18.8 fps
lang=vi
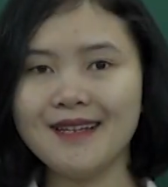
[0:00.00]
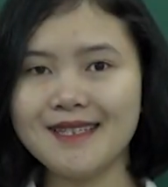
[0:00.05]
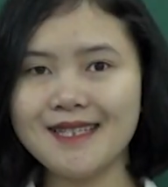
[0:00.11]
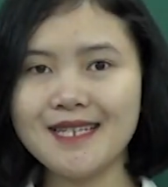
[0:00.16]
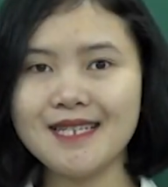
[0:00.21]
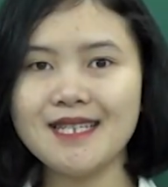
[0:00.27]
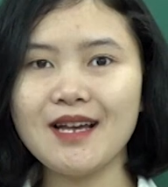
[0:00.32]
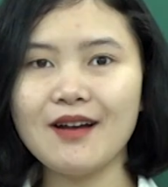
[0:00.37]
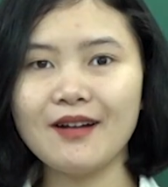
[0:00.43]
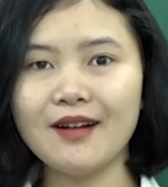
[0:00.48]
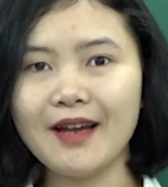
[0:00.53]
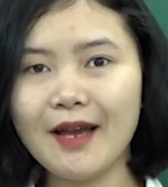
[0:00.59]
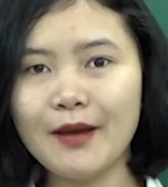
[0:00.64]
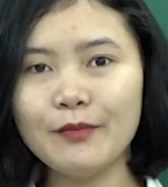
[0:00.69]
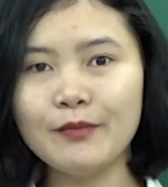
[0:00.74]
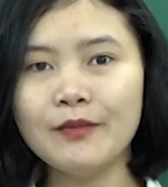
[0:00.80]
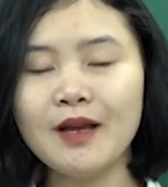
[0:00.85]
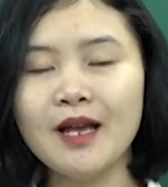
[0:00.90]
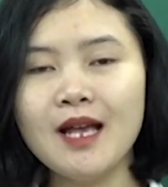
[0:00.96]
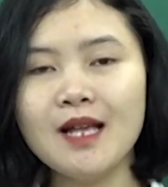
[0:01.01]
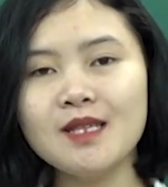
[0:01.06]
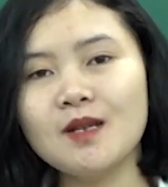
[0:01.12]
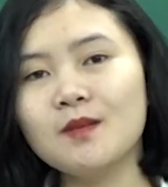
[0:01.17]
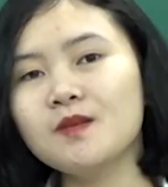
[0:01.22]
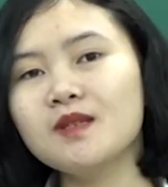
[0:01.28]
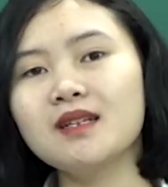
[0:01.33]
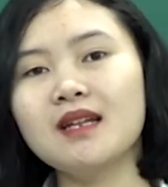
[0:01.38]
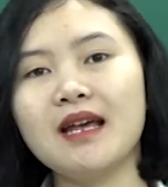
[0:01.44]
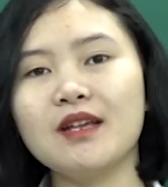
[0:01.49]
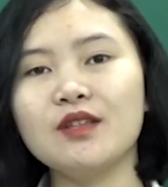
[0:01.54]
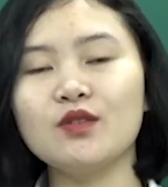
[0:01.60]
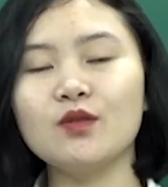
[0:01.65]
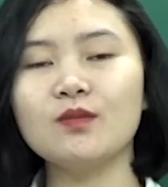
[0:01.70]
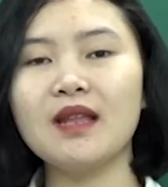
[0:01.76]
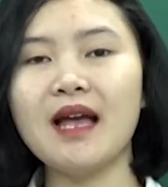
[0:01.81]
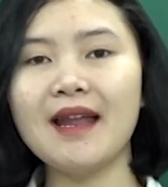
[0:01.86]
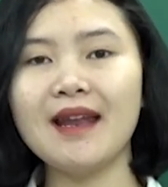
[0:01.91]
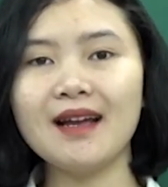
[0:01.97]
Xin chào các em. Trong chương này
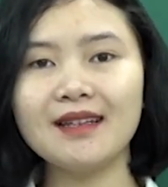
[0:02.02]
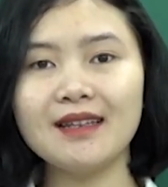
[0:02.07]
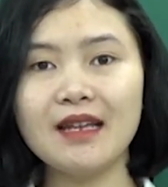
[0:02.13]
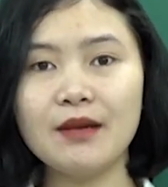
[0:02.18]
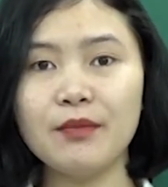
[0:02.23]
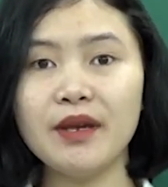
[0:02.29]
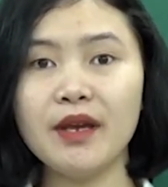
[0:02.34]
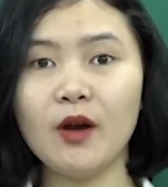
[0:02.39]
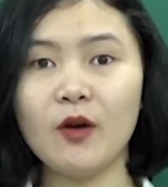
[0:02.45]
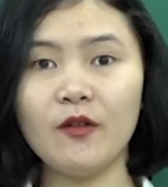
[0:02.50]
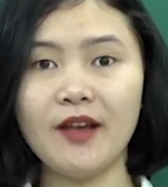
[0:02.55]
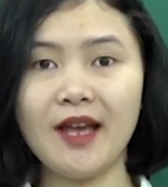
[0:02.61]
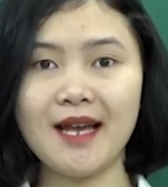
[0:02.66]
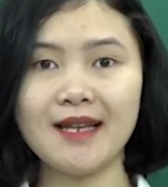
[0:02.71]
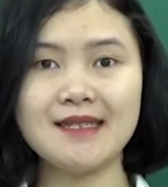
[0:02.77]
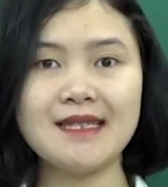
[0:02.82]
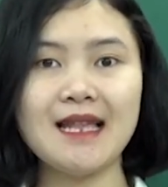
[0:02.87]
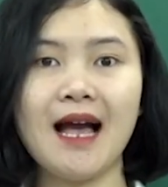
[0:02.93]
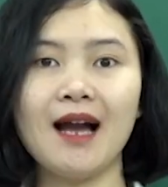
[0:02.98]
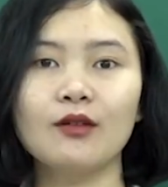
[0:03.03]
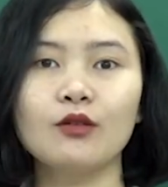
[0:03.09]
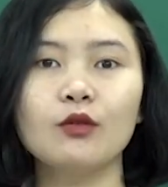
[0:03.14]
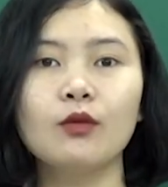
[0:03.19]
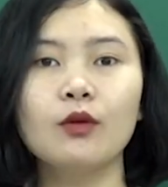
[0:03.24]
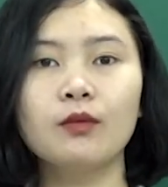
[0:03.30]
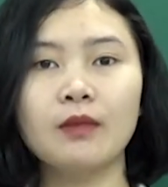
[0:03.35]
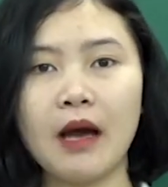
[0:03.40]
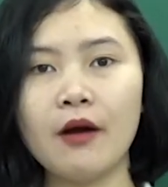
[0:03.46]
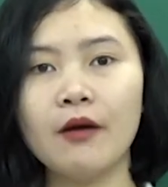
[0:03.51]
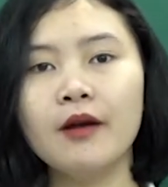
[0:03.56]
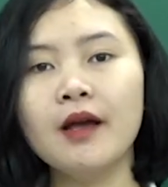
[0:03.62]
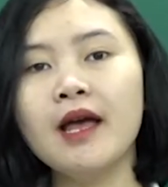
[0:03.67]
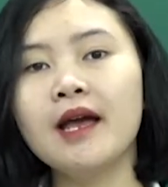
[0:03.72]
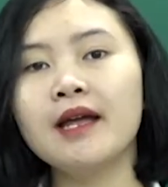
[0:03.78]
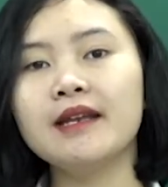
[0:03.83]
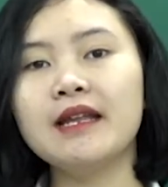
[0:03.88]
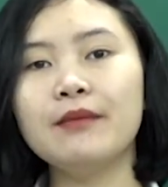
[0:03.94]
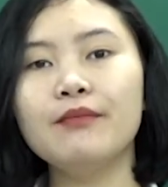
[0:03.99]
chúng ta đang tìm hiểu về ánh sáng, đúng không nào?
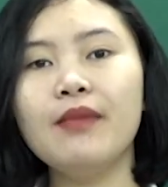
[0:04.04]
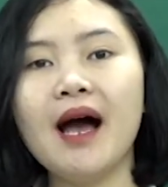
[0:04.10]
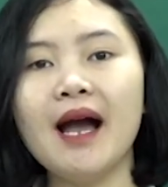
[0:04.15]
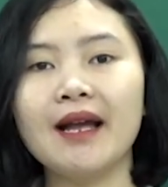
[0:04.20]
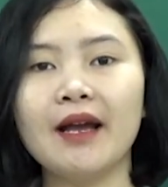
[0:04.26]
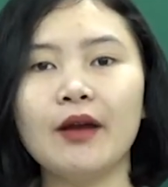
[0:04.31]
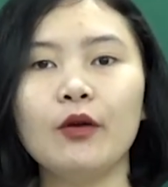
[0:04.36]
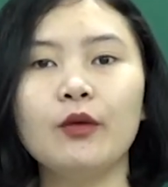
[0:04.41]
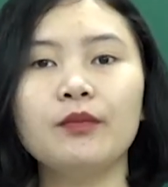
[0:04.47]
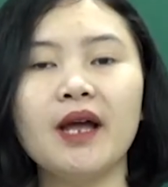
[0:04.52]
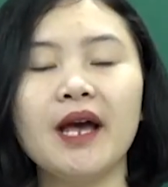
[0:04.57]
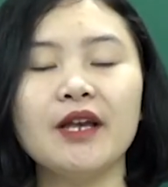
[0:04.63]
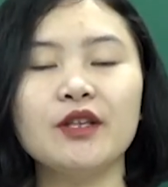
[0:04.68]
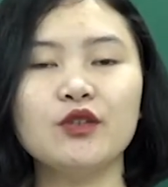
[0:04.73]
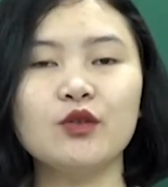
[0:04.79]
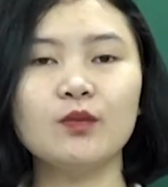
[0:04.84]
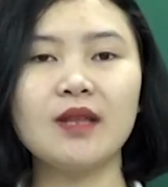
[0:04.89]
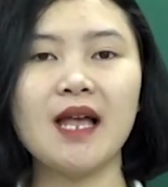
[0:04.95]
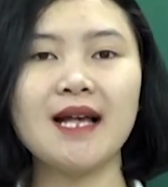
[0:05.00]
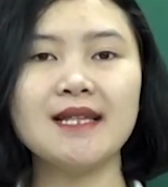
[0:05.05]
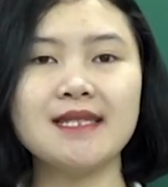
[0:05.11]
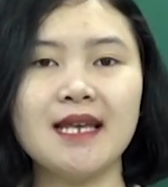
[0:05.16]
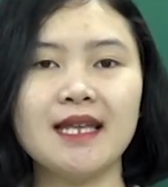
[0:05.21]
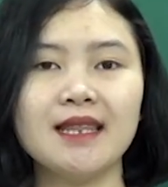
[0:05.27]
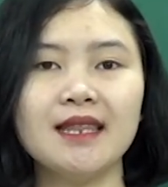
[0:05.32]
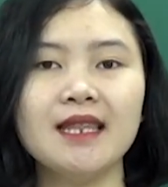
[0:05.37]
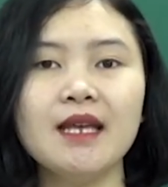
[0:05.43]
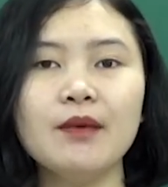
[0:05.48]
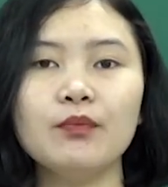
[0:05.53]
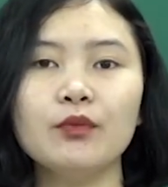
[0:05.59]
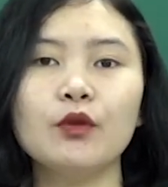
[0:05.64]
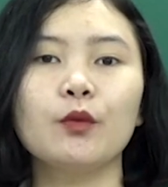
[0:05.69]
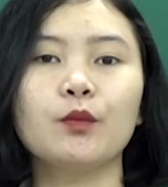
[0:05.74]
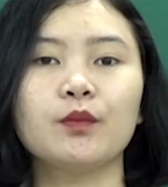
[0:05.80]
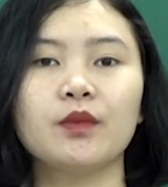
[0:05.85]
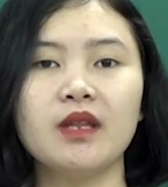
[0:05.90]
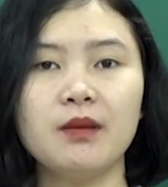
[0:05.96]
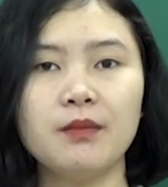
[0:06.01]
Đến bài ngày hôm nay chúng ta sẽ tiếp
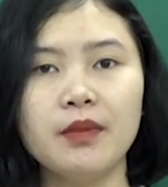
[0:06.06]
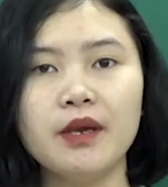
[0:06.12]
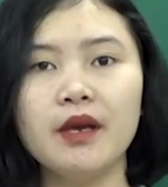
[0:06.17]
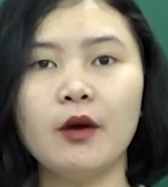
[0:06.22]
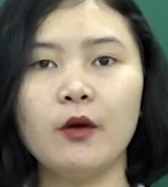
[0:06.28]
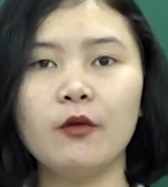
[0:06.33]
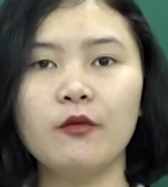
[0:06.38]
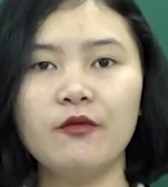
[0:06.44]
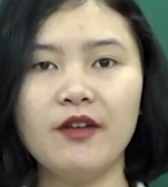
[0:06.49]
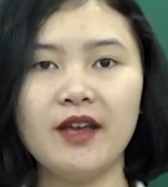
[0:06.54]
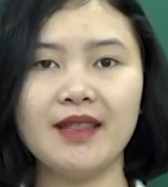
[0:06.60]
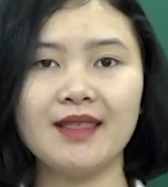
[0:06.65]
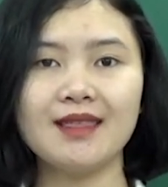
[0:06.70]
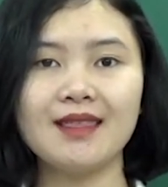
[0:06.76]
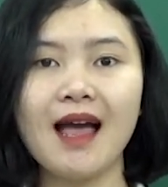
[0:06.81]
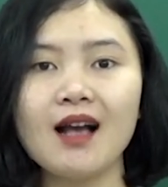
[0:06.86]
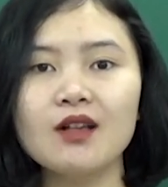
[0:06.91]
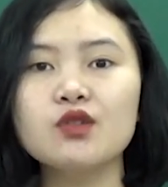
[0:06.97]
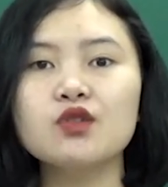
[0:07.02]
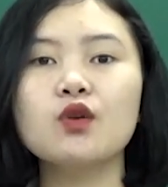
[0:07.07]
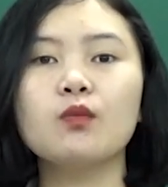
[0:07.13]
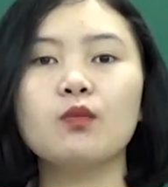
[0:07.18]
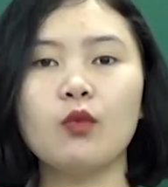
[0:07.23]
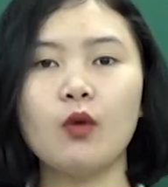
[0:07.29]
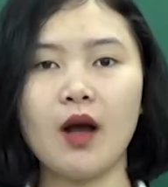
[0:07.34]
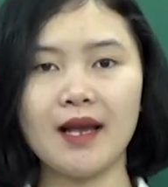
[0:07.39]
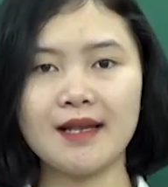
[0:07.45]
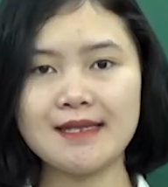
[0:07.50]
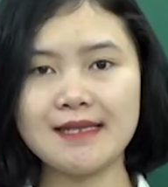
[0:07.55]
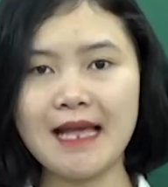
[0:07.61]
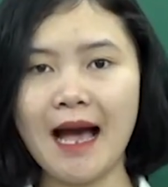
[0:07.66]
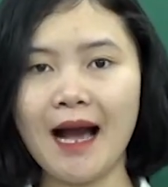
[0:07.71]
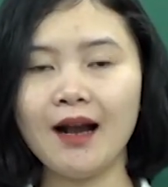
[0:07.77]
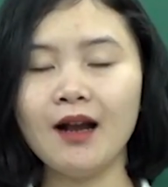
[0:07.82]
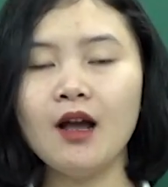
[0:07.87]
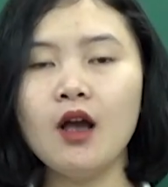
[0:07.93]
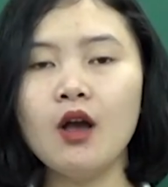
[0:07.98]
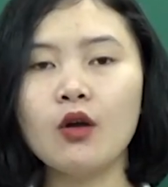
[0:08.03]
tục tìm hiểu về tác dụng của ánh
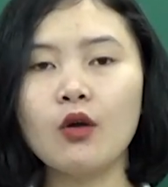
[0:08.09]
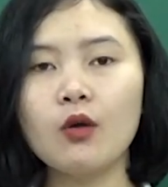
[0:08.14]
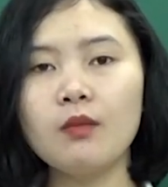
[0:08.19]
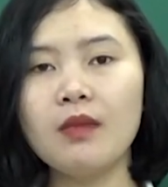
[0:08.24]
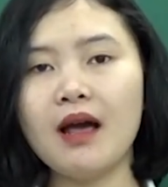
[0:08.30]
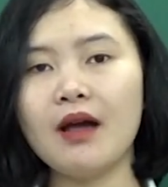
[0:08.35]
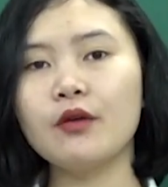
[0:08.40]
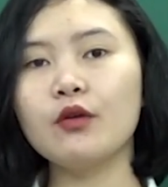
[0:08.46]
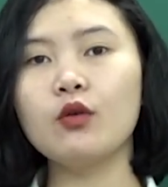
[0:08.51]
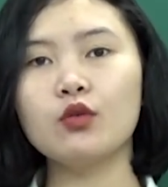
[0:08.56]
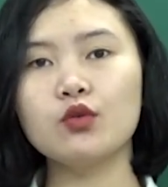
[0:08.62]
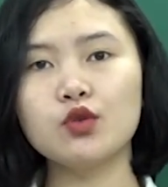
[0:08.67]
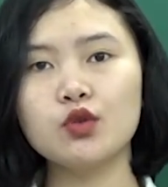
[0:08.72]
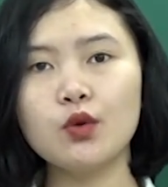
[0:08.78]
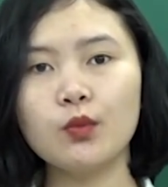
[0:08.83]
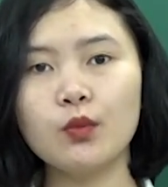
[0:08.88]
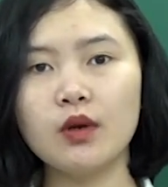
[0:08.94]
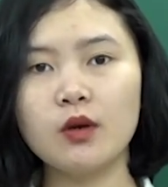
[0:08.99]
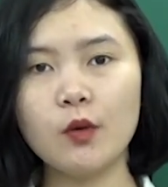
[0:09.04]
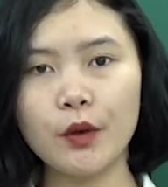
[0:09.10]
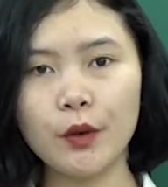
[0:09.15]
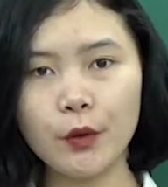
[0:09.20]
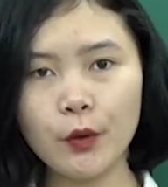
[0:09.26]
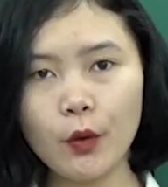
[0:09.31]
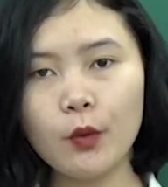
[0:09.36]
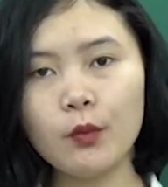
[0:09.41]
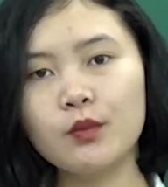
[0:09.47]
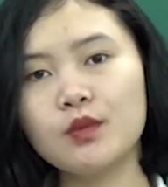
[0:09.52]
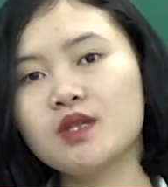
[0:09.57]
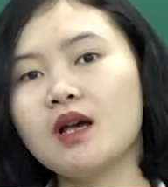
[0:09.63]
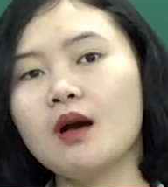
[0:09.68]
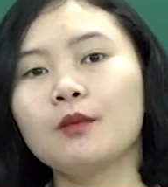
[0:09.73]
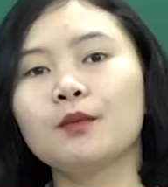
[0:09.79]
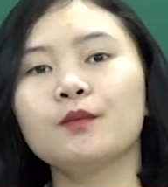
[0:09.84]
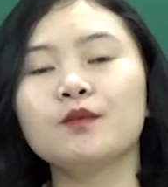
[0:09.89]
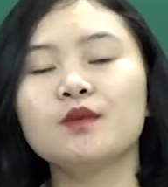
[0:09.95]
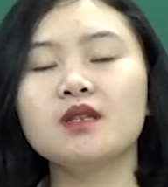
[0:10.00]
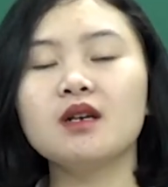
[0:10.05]
sáng, cũng là nội dung cuối cùng
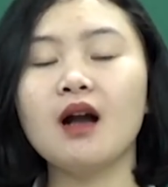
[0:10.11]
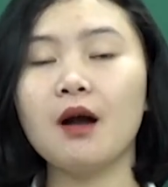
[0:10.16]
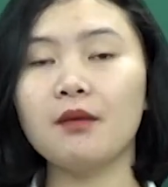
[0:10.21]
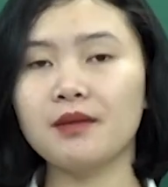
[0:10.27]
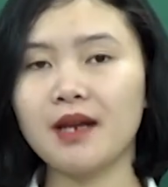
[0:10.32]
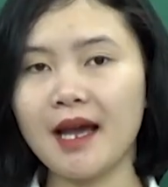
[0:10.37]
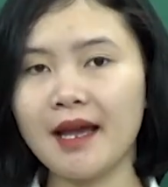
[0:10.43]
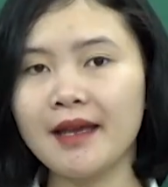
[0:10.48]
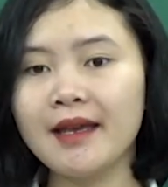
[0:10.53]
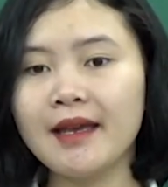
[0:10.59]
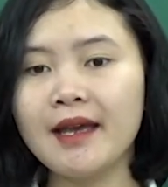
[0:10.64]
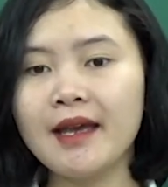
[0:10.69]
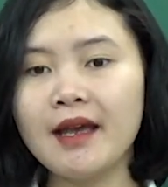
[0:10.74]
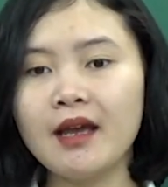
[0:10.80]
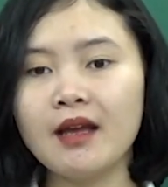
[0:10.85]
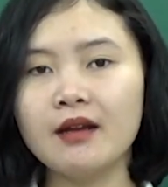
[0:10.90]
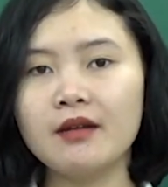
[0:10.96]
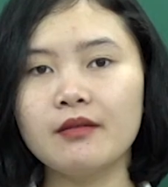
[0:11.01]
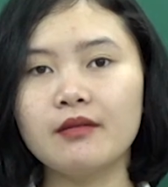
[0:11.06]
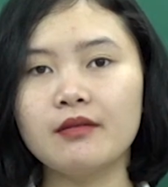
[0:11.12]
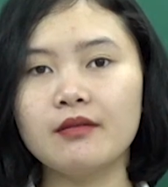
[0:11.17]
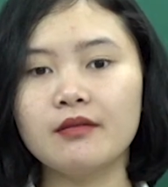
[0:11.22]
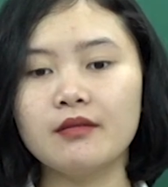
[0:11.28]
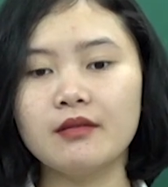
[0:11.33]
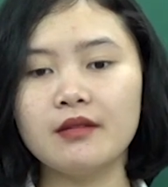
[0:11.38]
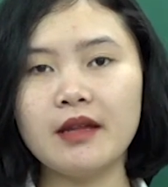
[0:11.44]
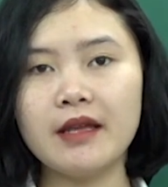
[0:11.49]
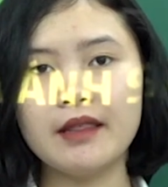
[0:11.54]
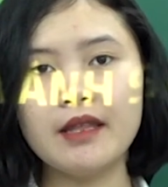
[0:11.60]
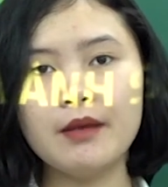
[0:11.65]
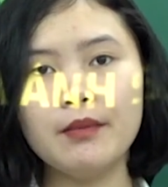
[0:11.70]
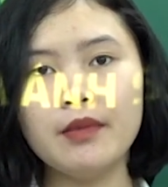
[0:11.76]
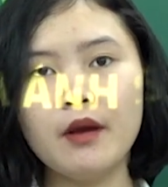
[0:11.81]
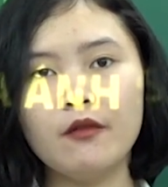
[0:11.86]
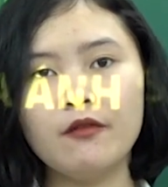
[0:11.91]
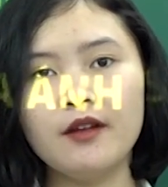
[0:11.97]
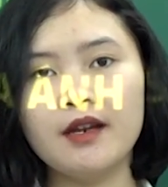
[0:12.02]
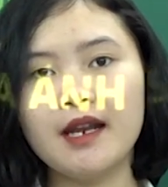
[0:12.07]
trong chương học này. Để tìm
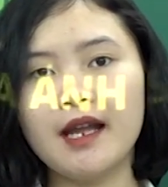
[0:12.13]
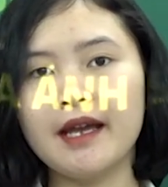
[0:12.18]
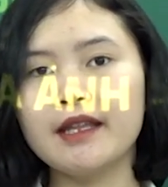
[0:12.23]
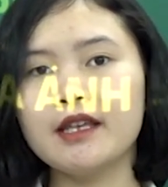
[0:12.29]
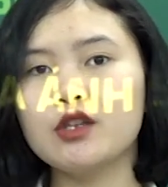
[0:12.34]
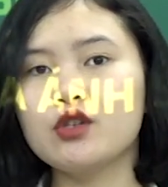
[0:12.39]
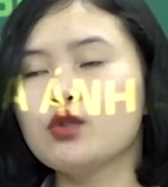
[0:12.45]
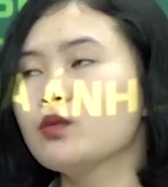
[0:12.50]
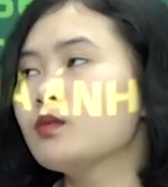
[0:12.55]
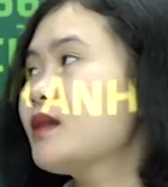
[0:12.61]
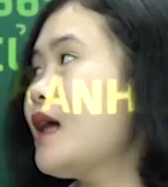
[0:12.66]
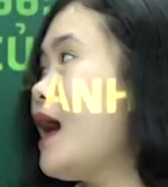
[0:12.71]
hiểu phần này thì chúng